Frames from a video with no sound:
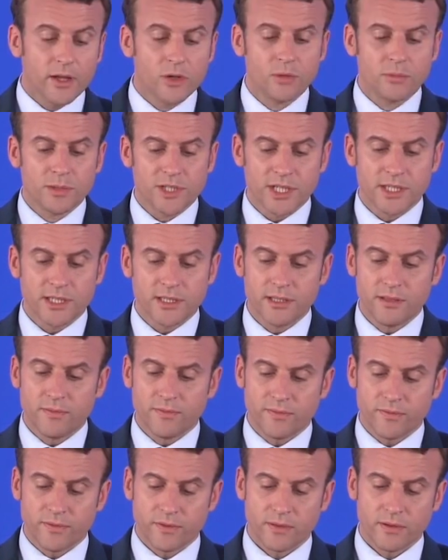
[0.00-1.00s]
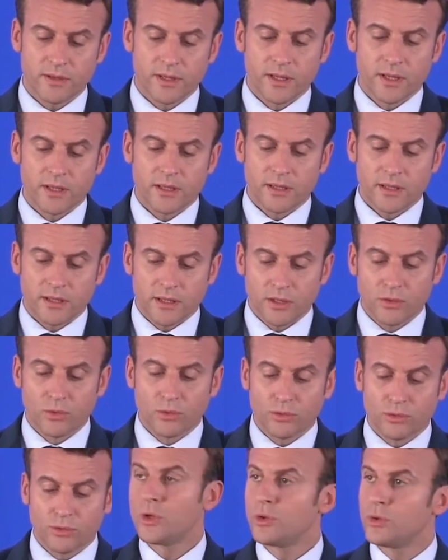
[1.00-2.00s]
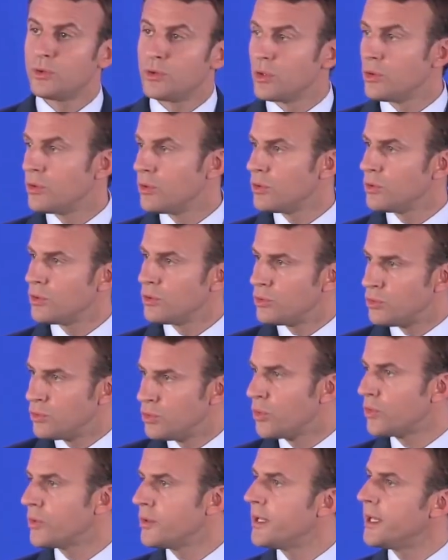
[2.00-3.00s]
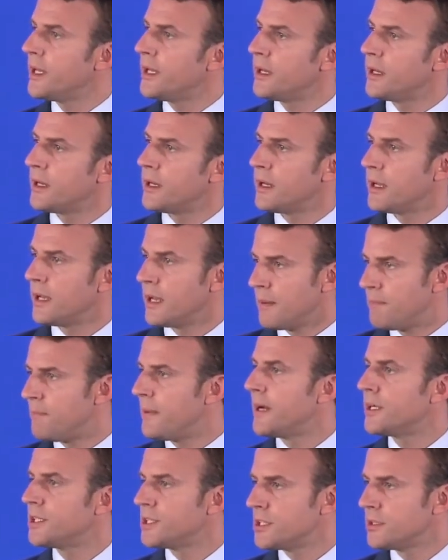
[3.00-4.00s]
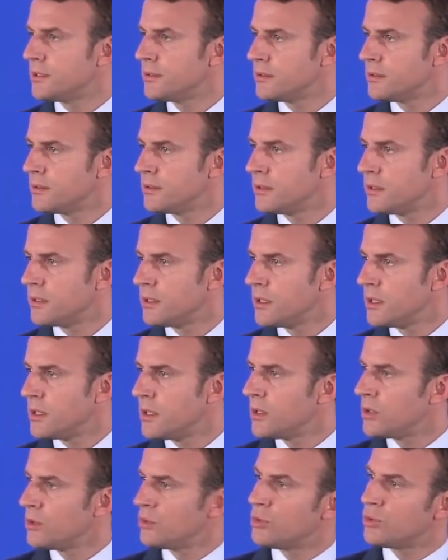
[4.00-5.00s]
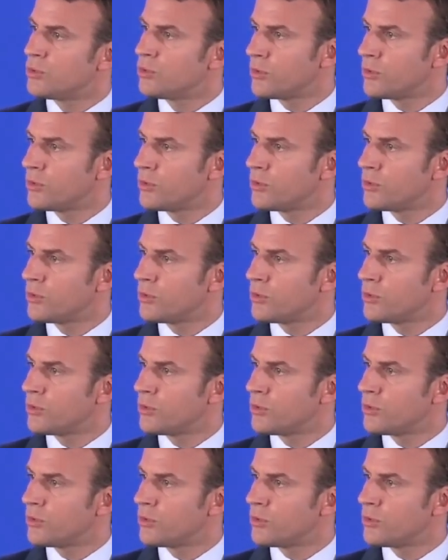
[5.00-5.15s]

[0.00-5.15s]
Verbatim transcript: Un objectif qui est donc de tourner la page de